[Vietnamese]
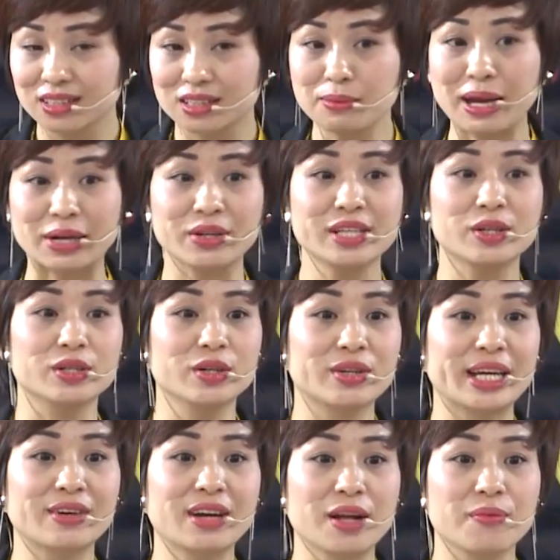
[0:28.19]
Các bạn có hiểu điều
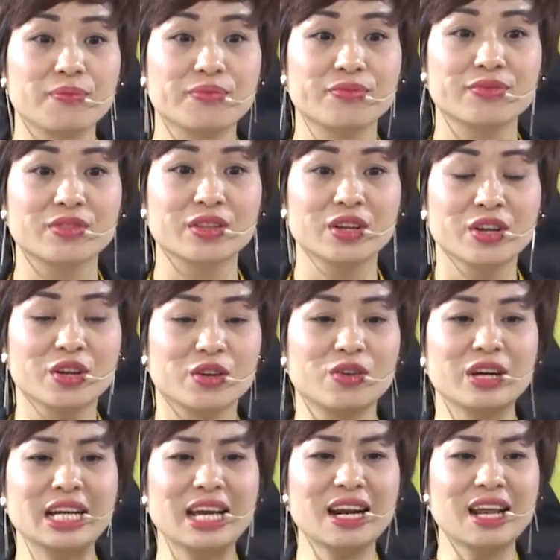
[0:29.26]
này không ạ? có
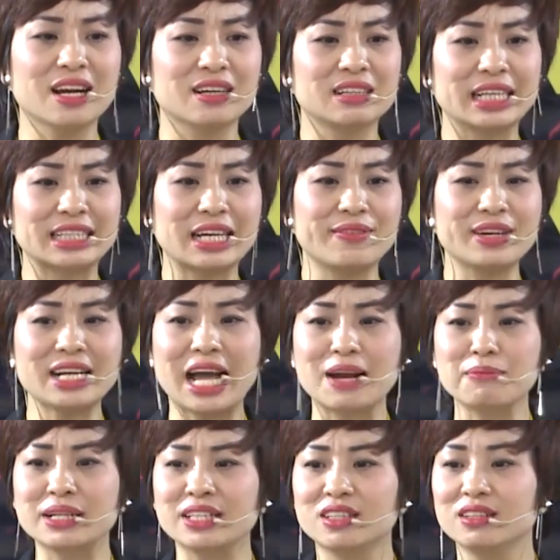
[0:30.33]
nghĩa là người ta vẫn
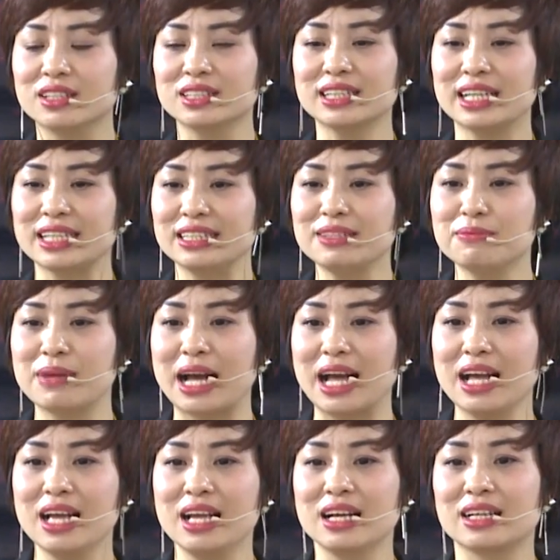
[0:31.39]
đang bình thường như này nhưng mà